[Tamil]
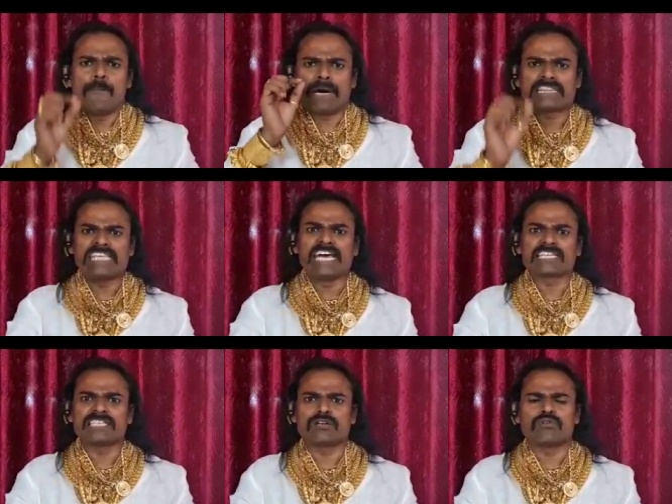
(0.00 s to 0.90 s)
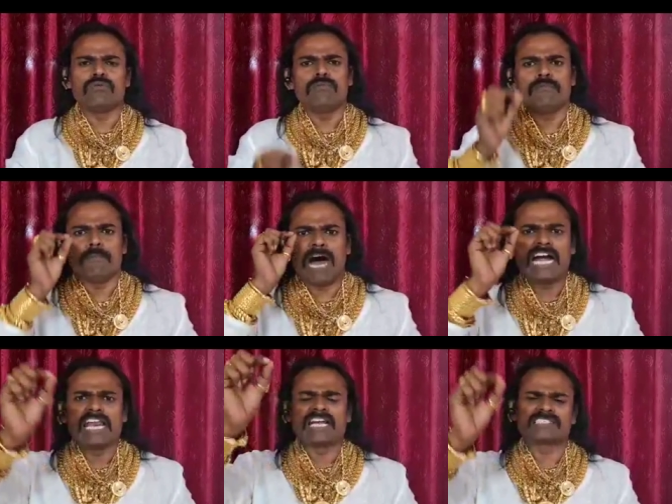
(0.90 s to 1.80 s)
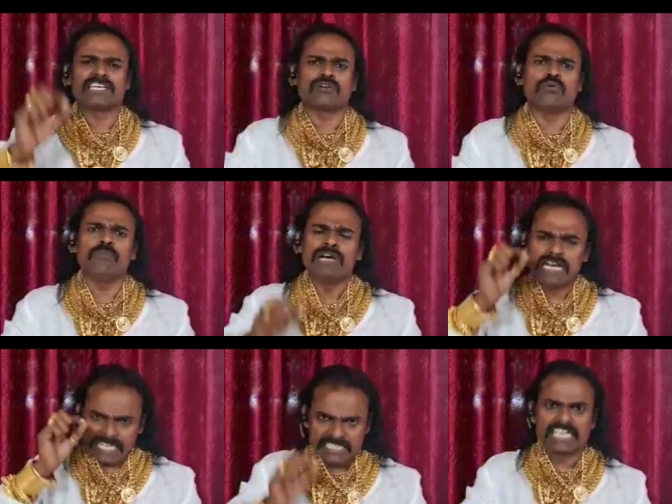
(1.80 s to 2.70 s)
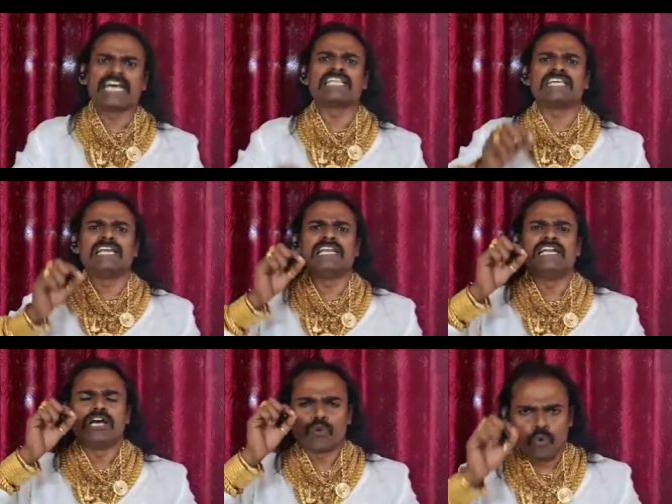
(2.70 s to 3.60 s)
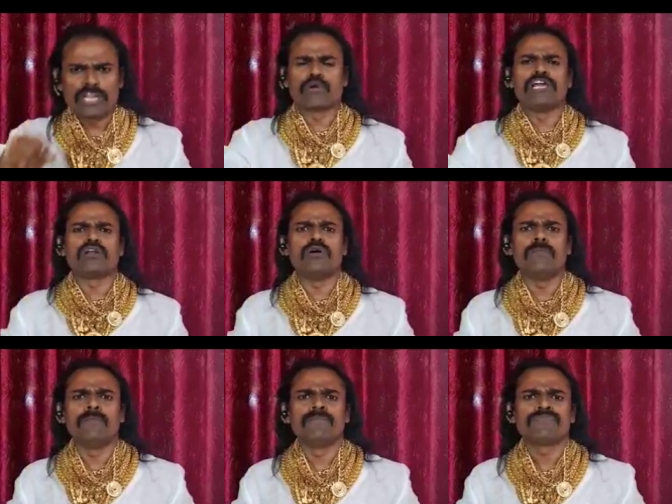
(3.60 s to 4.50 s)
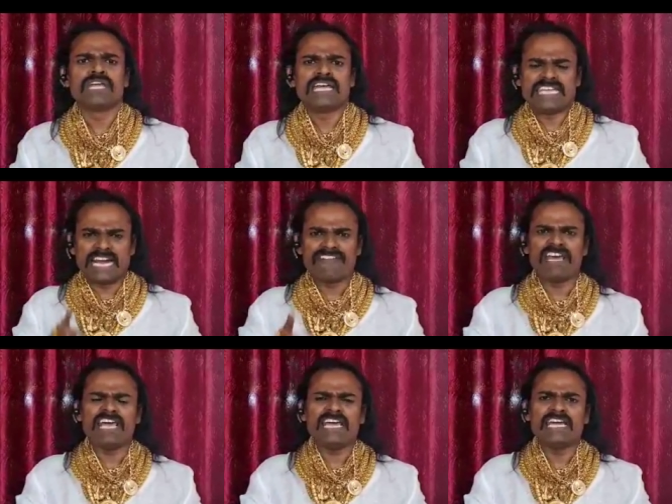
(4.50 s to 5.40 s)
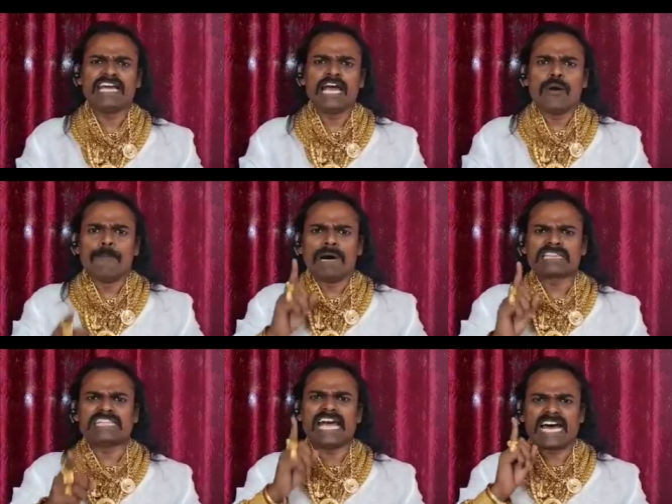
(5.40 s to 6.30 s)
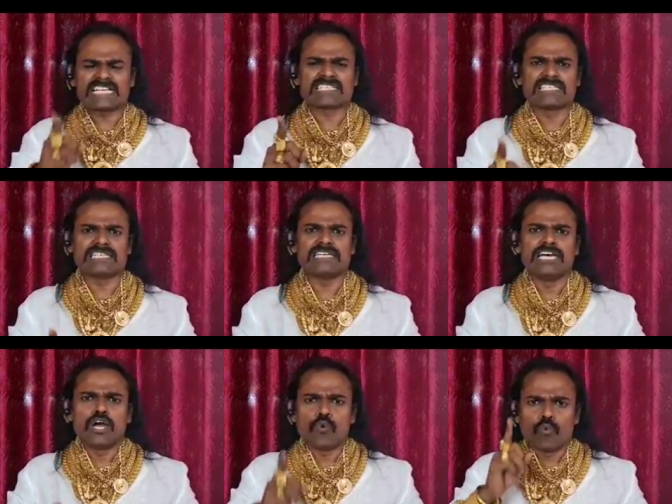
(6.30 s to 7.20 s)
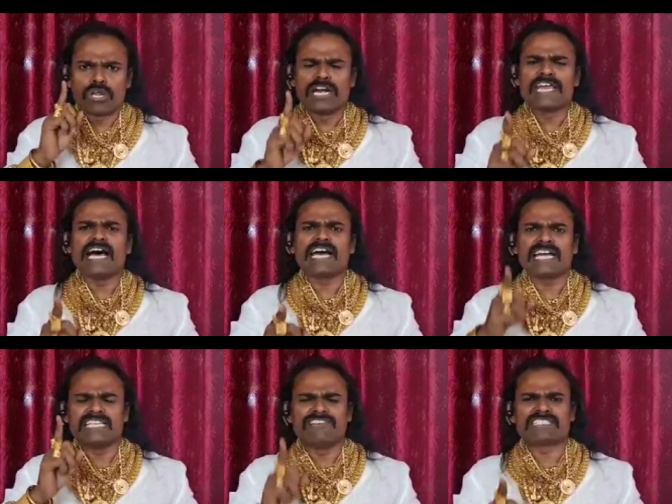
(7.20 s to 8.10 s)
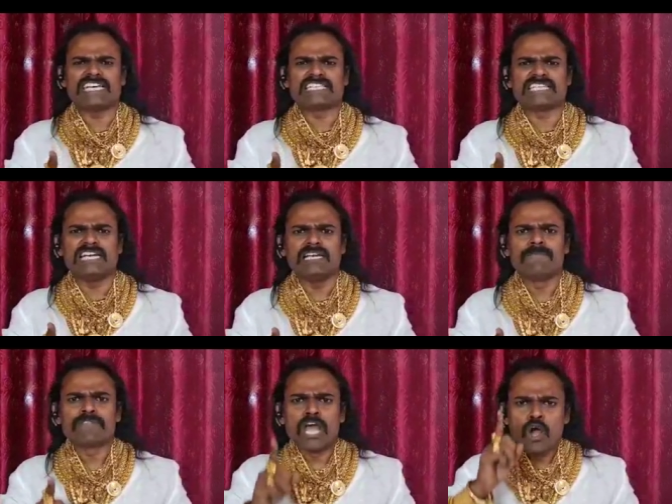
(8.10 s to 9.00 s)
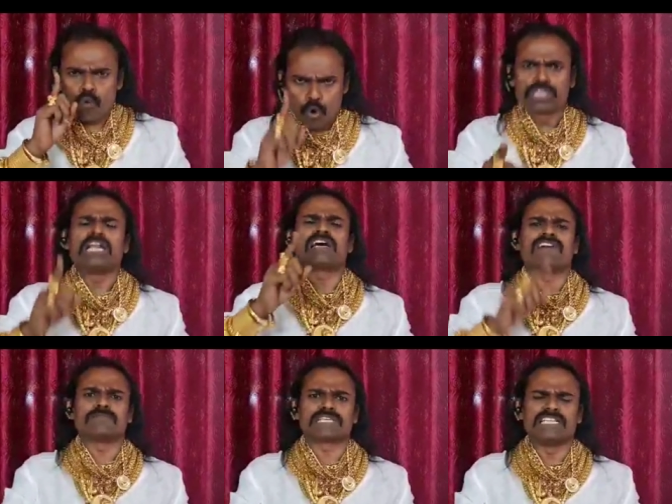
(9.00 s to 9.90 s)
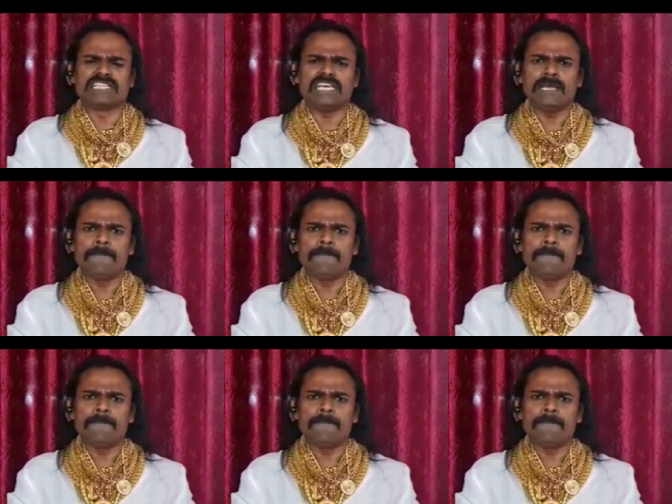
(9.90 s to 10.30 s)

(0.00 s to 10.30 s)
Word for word: மத்திய அரசிற்கும் மாநில அரசிற்கும் இந்த நேரத்தில் கூறிக்கொள்கிறோம் எனவே மத்திய அரசு உடனடியாக இந்த விஷயத்தில் கூடுதல் கவனம் செலுத்தி